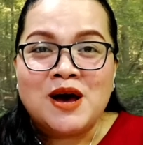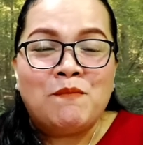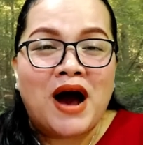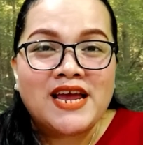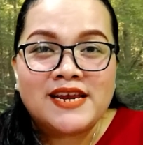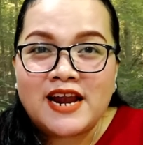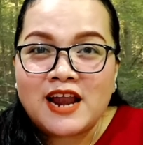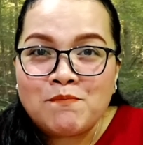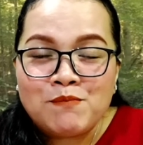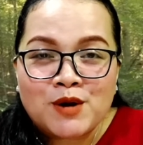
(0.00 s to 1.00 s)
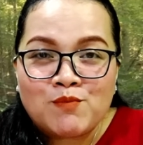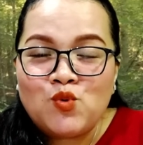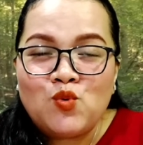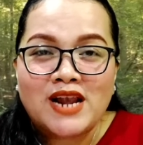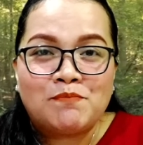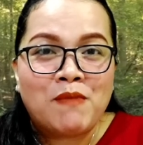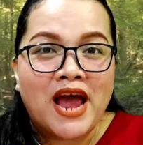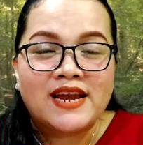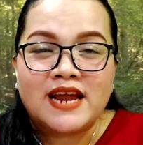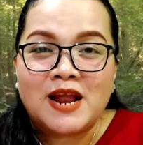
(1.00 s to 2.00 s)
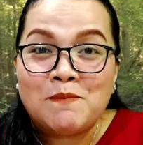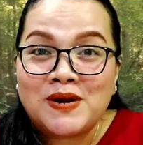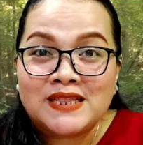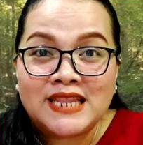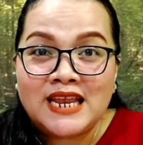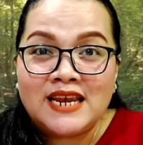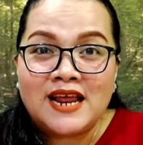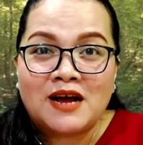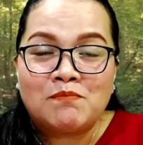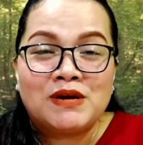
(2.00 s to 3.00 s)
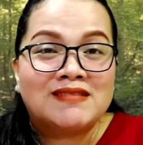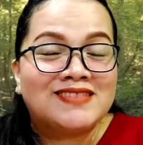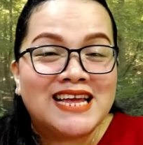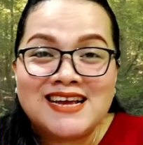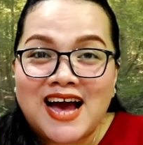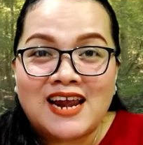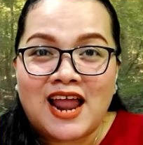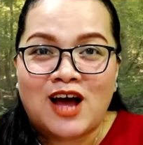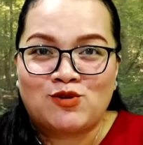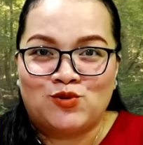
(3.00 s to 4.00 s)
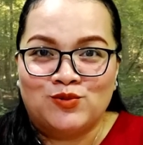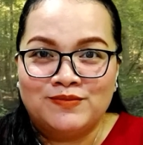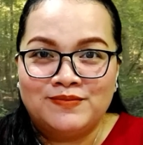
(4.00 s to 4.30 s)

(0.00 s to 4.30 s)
baik dalam berbuat, baik dalam bertindak, bertingkah laku